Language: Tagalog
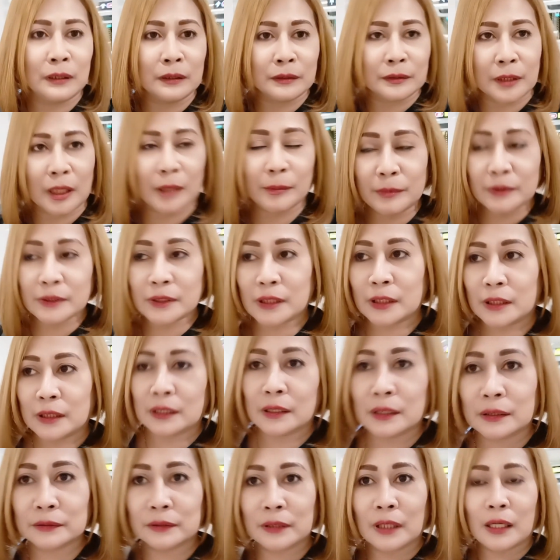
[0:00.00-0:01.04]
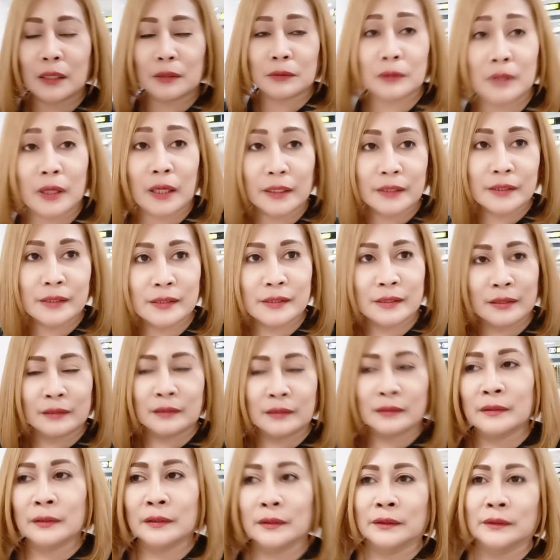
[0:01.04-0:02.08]
dami talagang tao guys
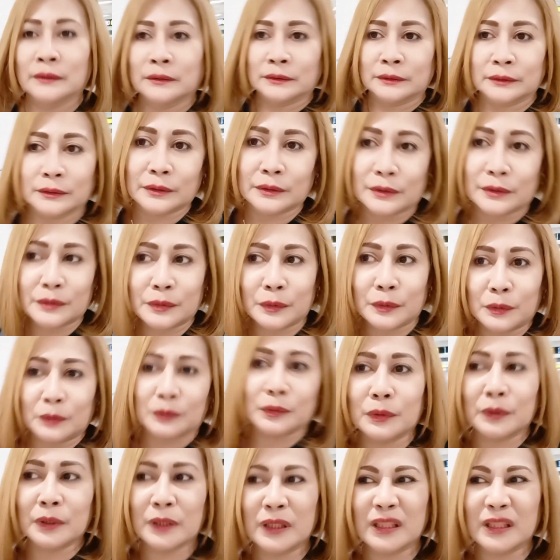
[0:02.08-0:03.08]
no so